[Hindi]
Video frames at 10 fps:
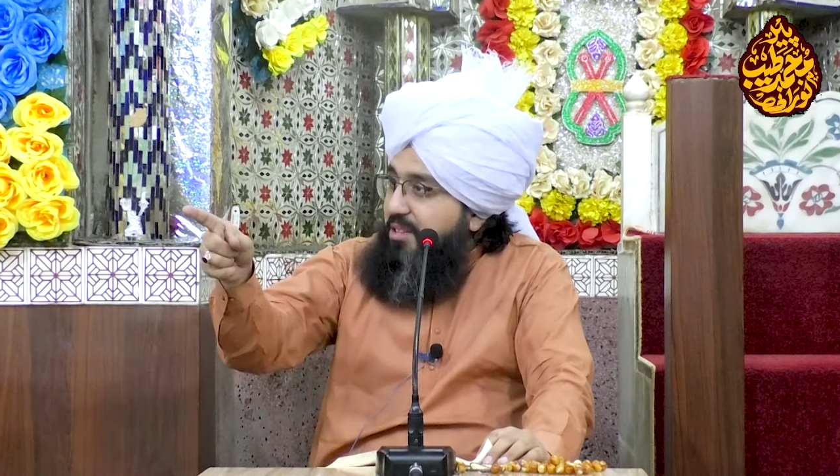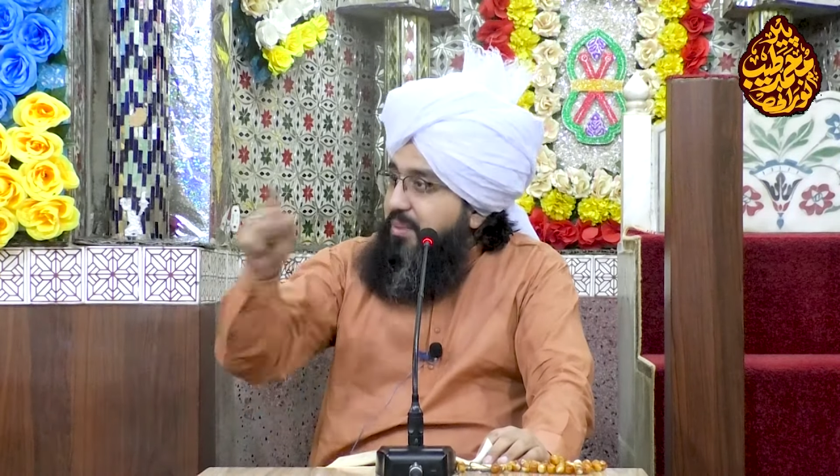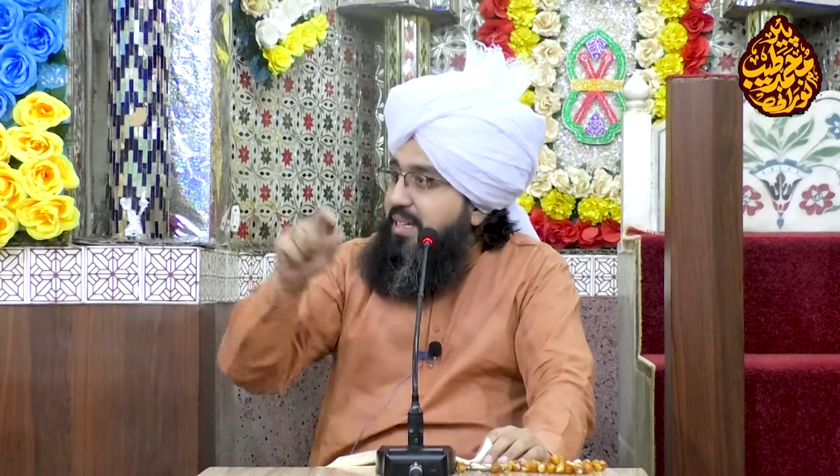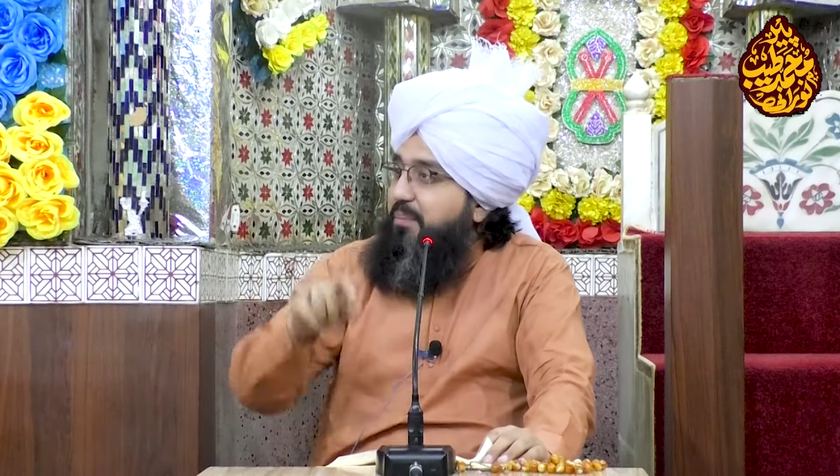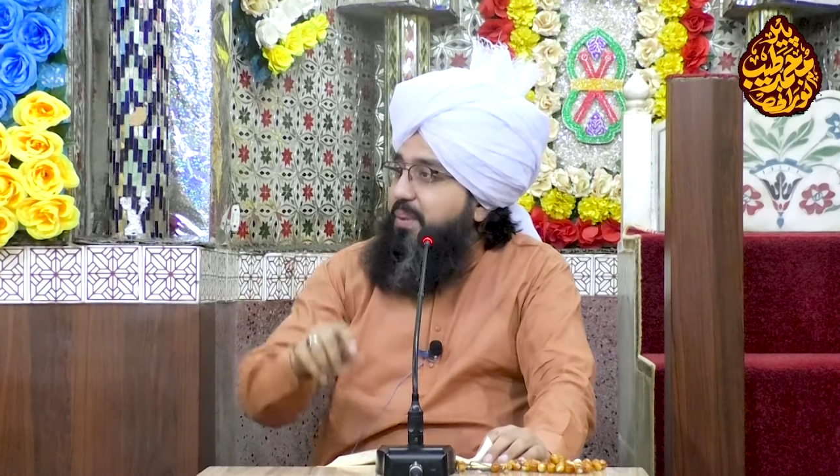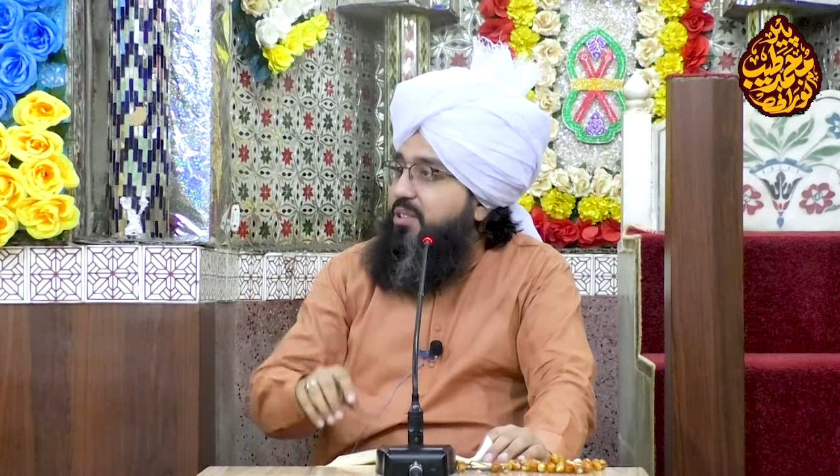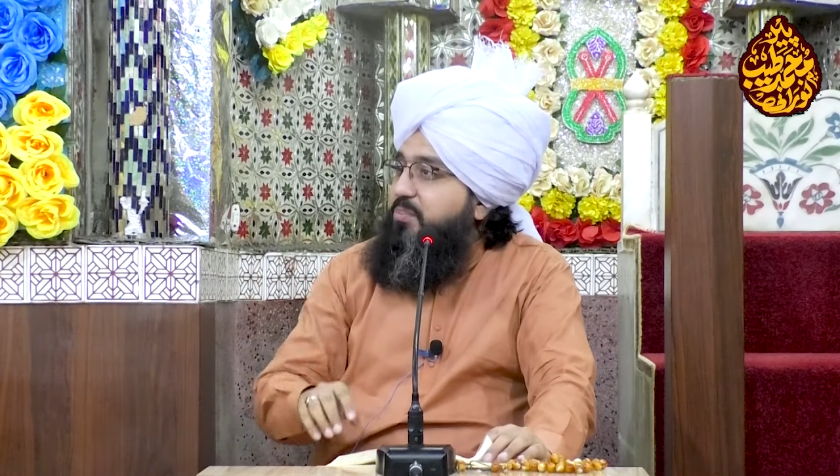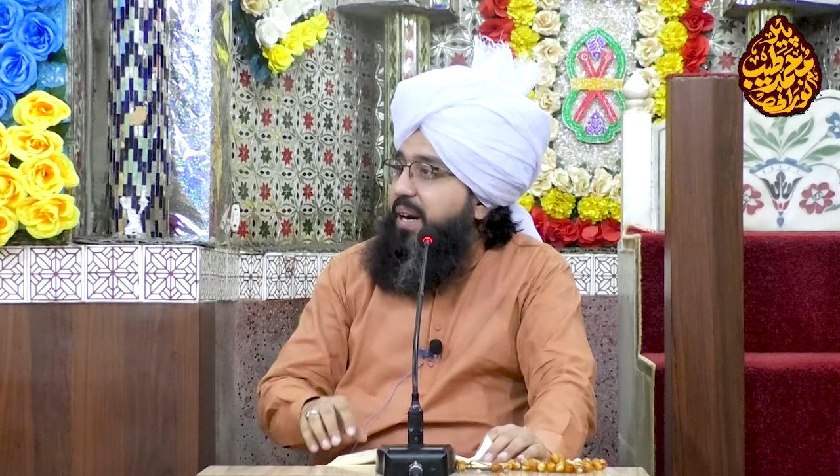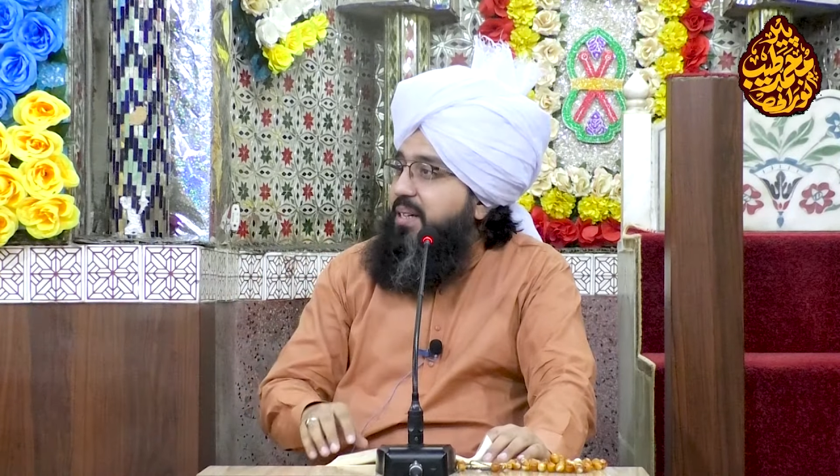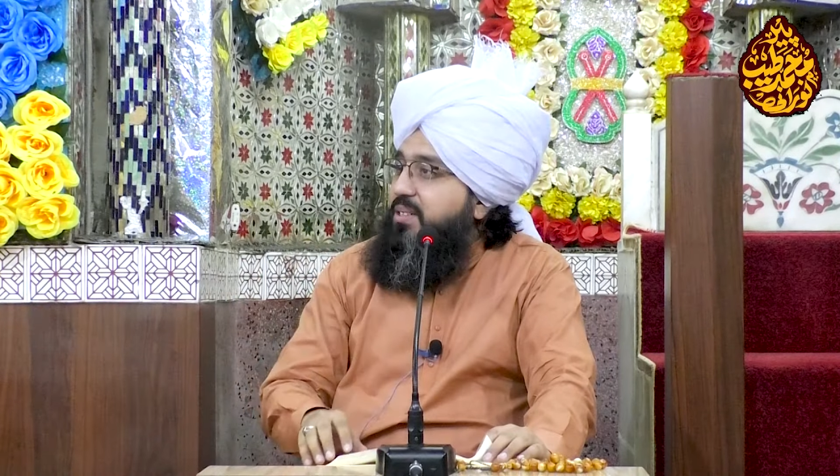आदमी के
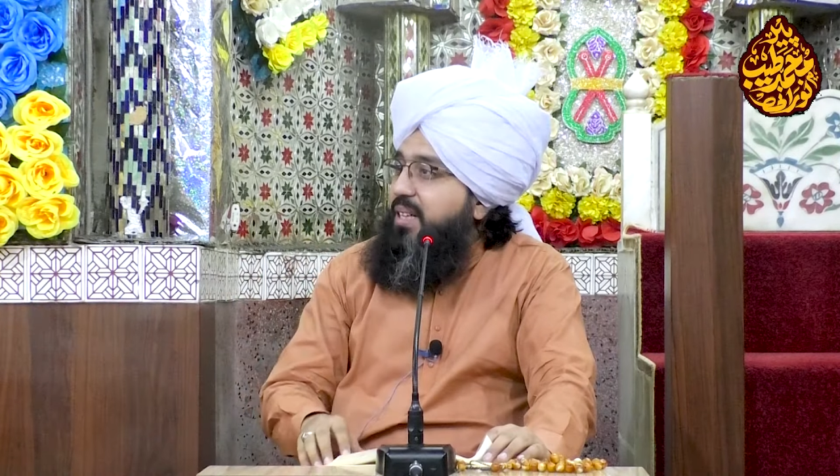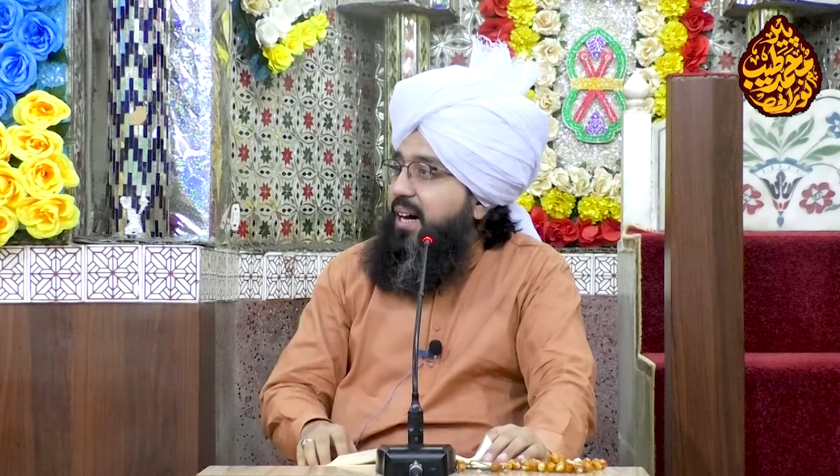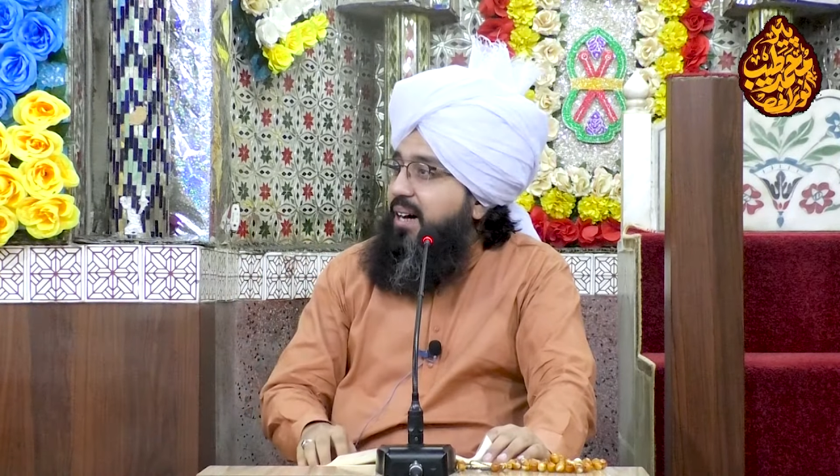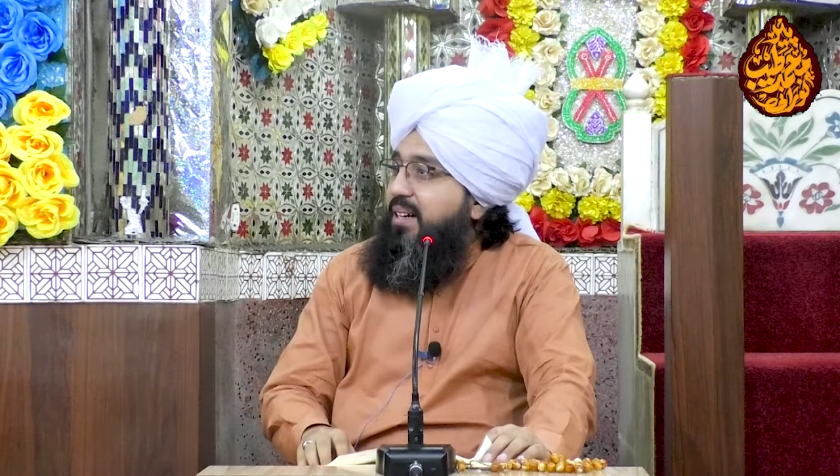पास बैठना